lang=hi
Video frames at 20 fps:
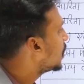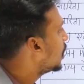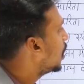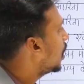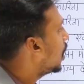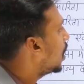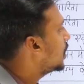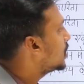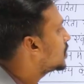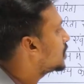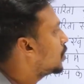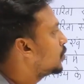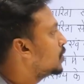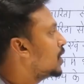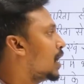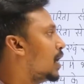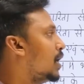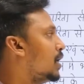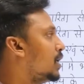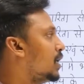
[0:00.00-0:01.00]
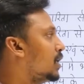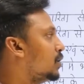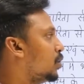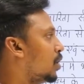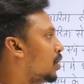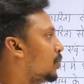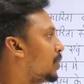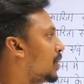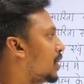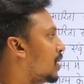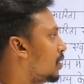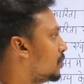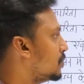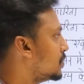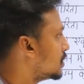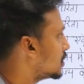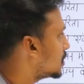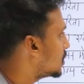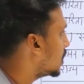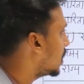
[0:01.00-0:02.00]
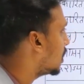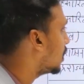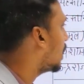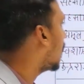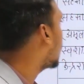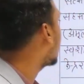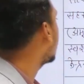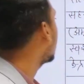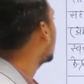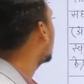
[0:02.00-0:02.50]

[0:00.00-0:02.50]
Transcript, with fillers: और इसके उदाहरण के तौर पर हम सहकारी